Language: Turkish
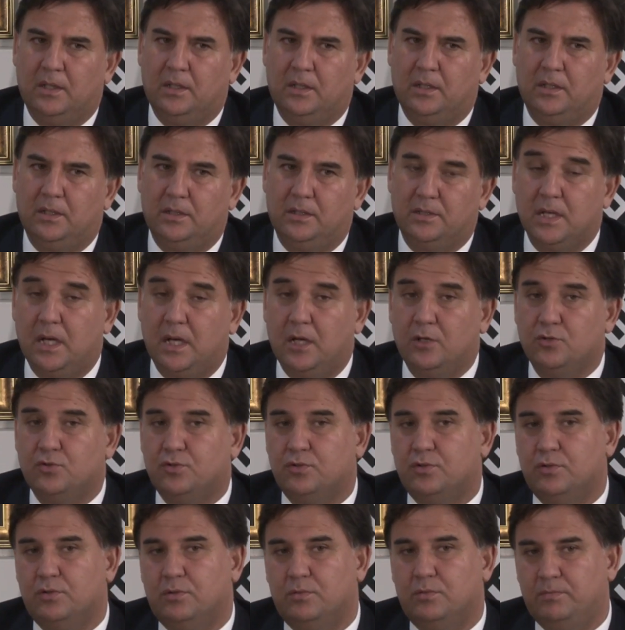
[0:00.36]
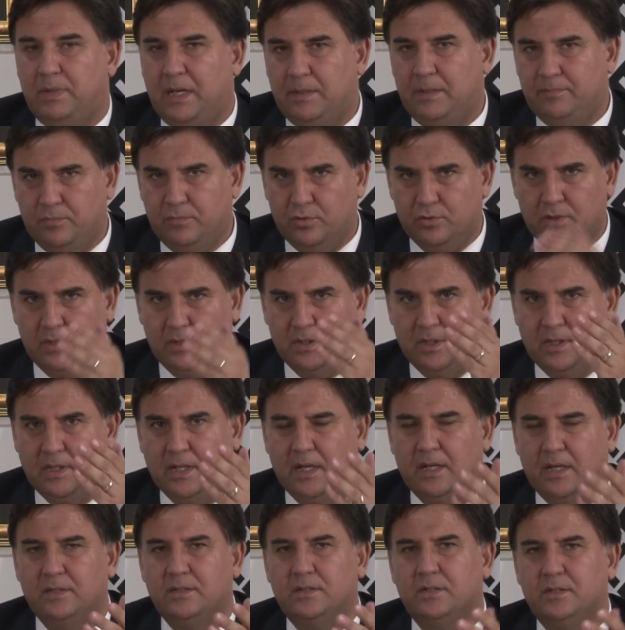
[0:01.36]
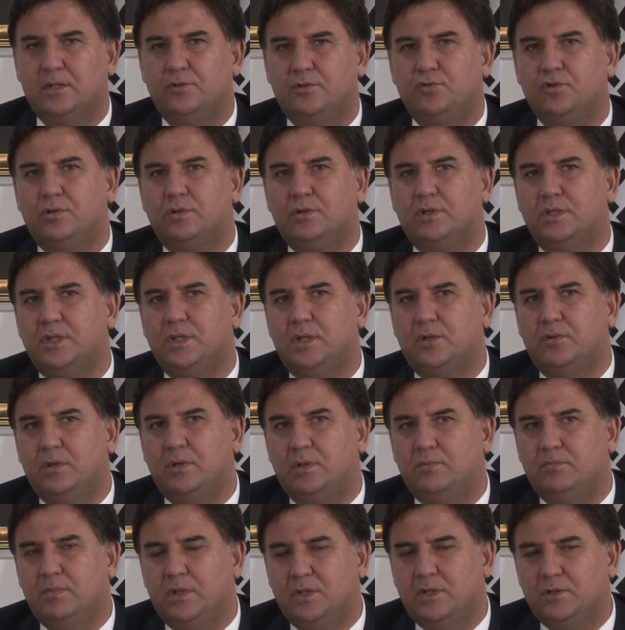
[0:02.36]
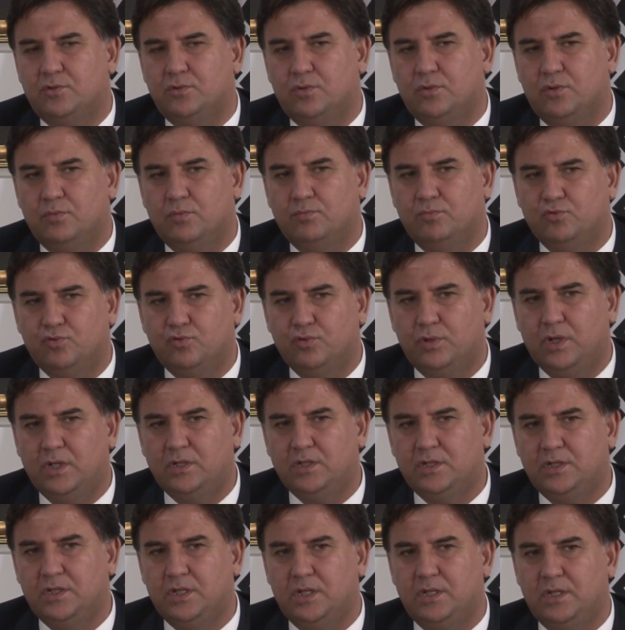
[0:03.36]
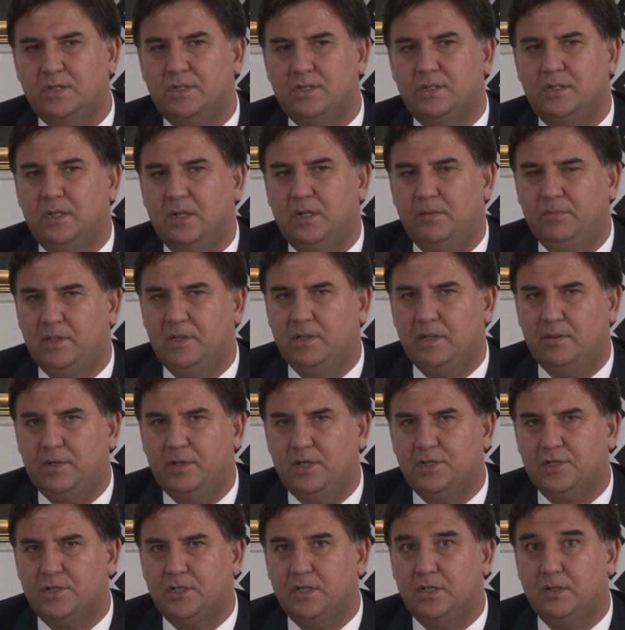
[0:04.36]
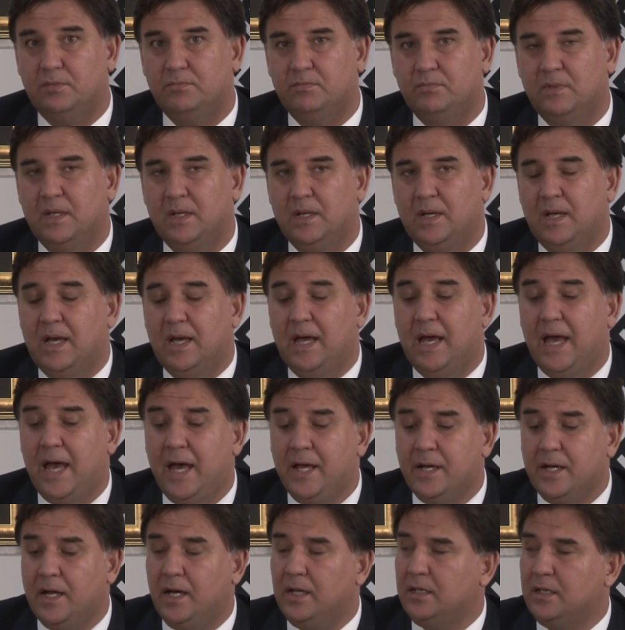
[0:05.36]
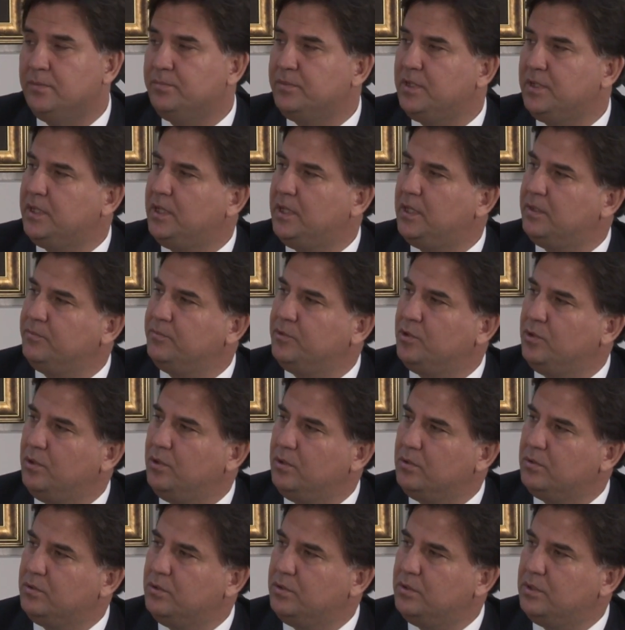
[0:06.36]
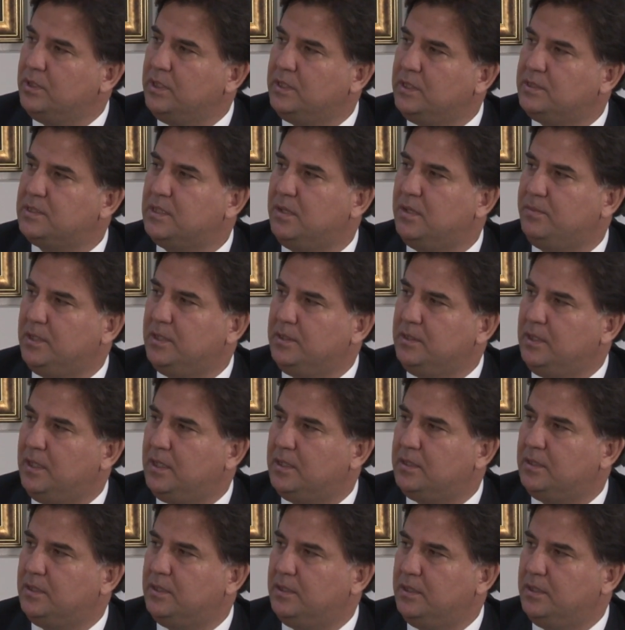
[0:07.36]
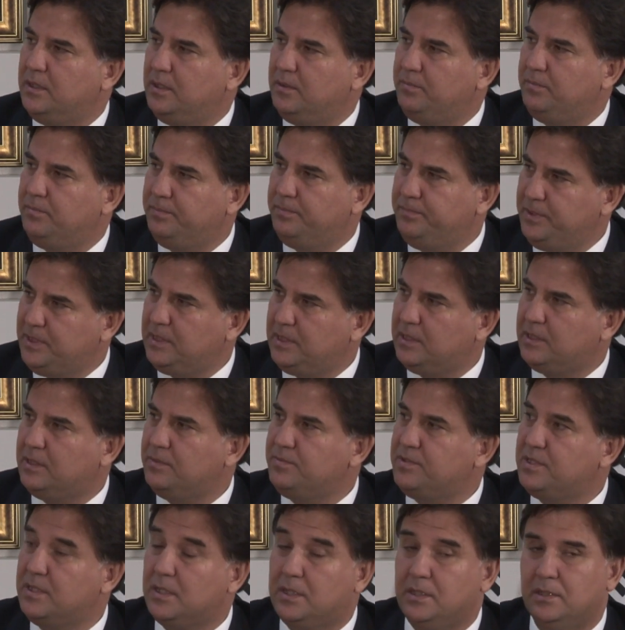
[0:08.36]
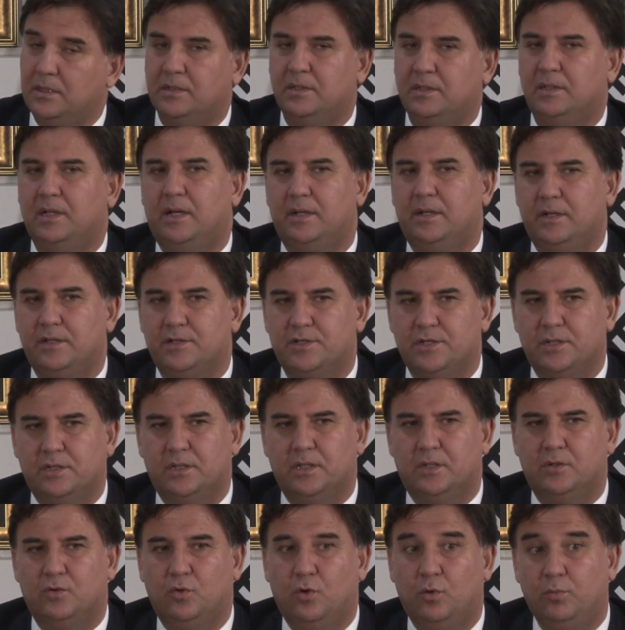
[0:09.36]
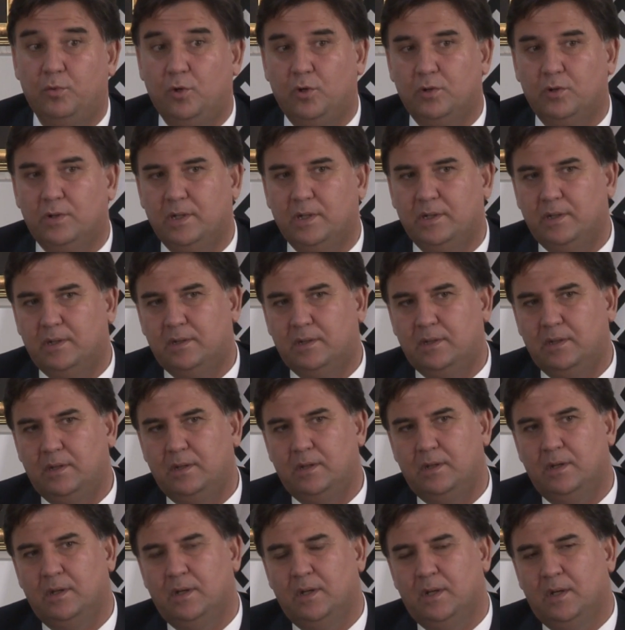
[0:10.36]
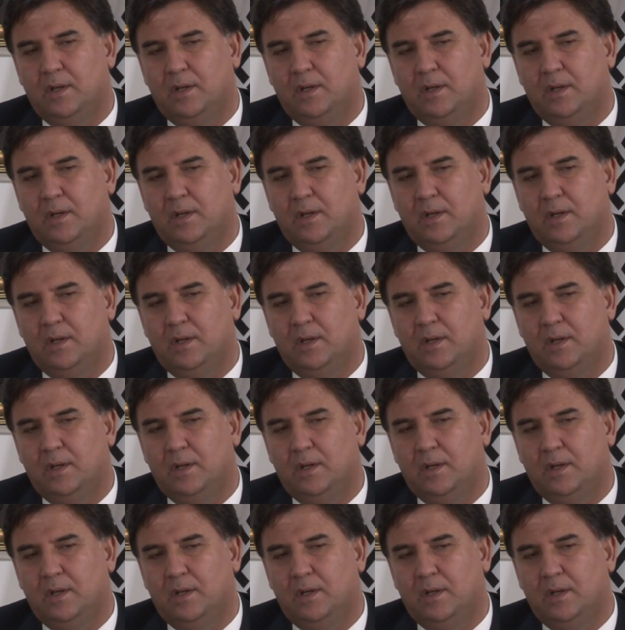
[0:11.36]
Ee, sağ olsun ben buradan da kendisine çok teşekkür etmek istiyorum. Bu süreç içerisinde Mete Başkanım her anımda yanımda oldu. İlk zamanlar e, bir takım sıkıntılar yaşadık. O bölgedeki